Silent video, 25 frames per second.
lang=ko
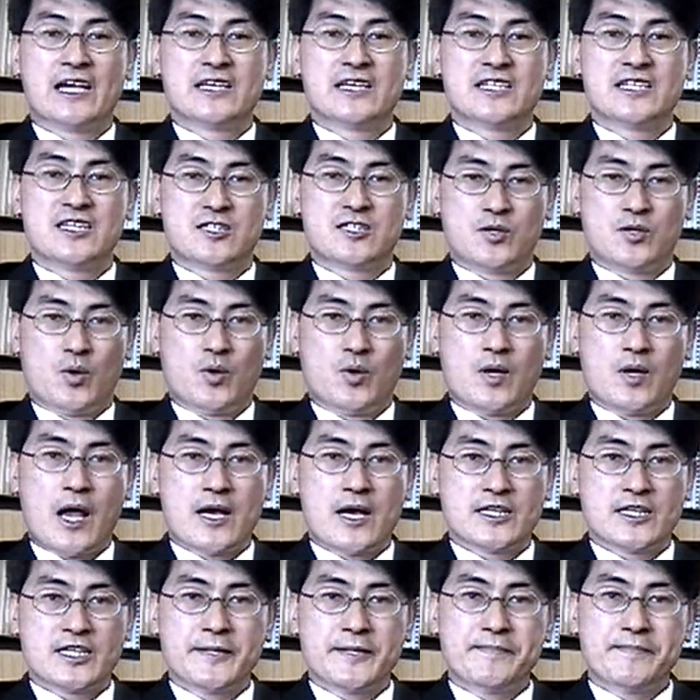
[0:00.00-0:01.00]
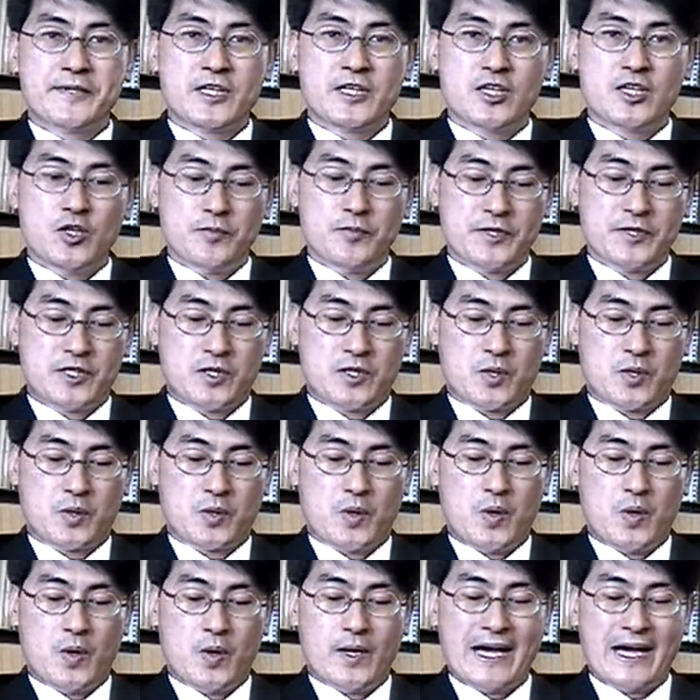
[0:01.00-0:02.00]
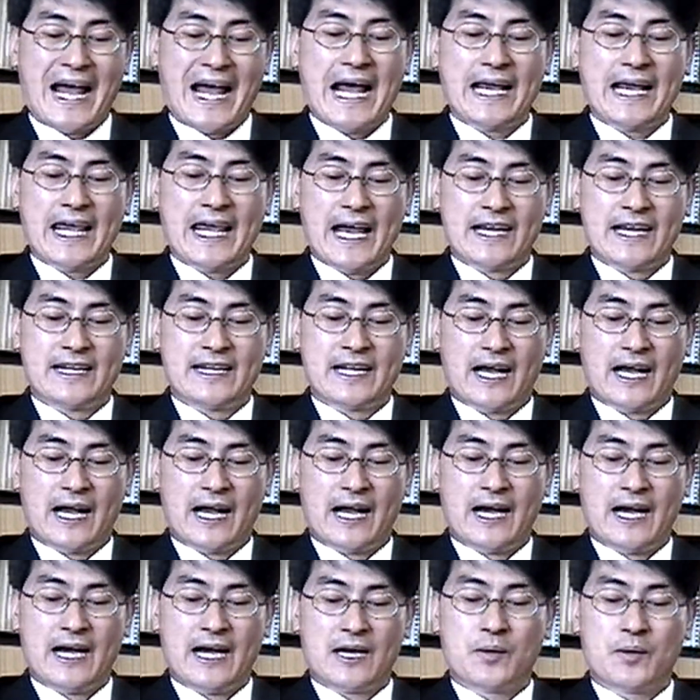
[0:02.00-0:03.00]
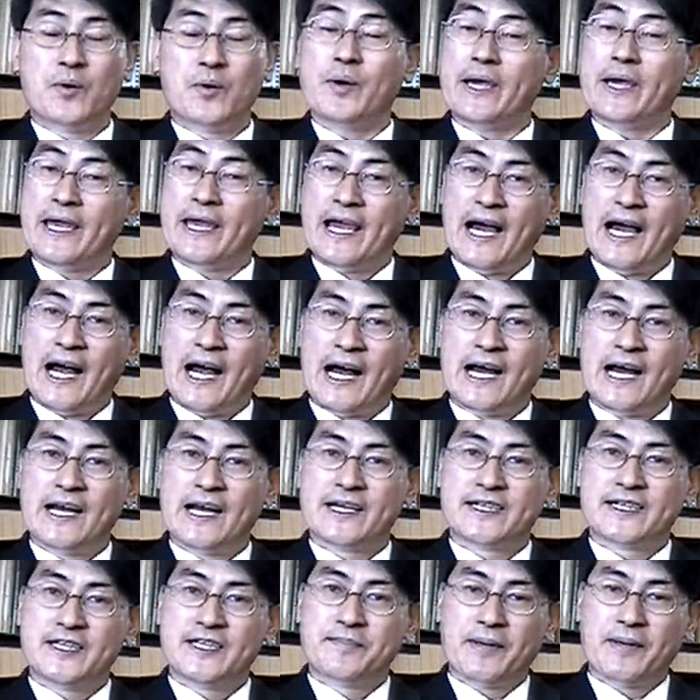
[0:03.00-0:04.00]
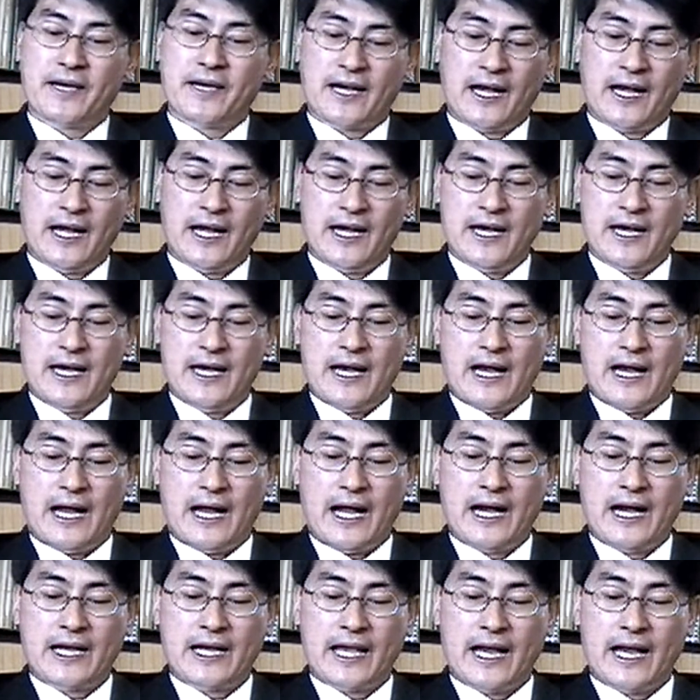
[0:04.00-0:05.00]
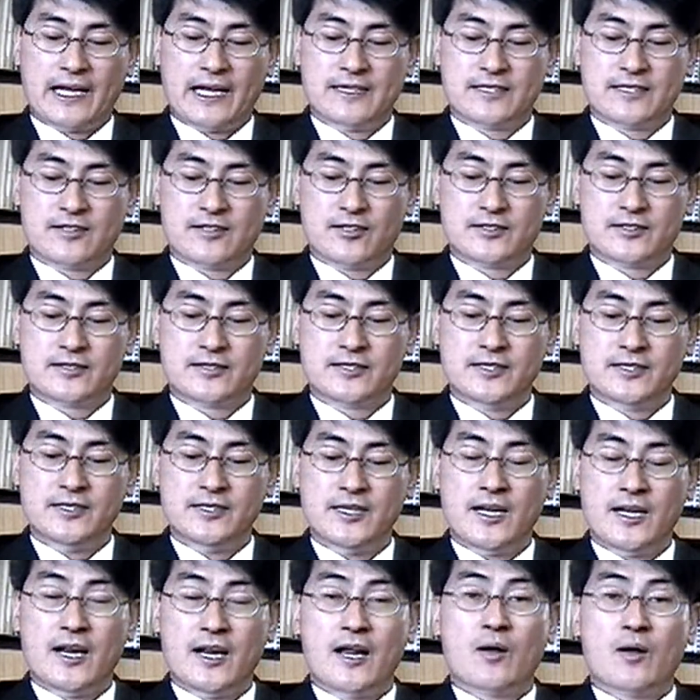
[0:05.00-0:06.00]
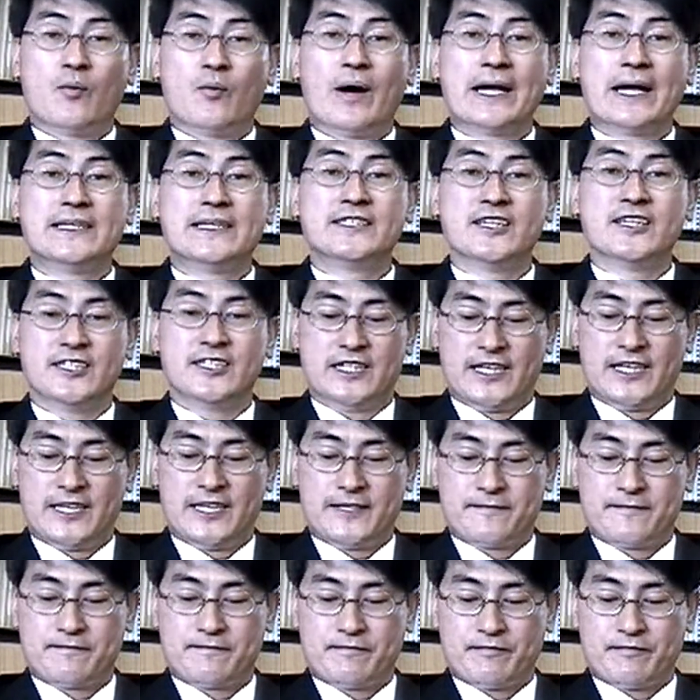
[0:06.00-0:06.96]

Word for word: 시속 10km로 항해한다고 해야 이 배가 항해하는 것을 완전히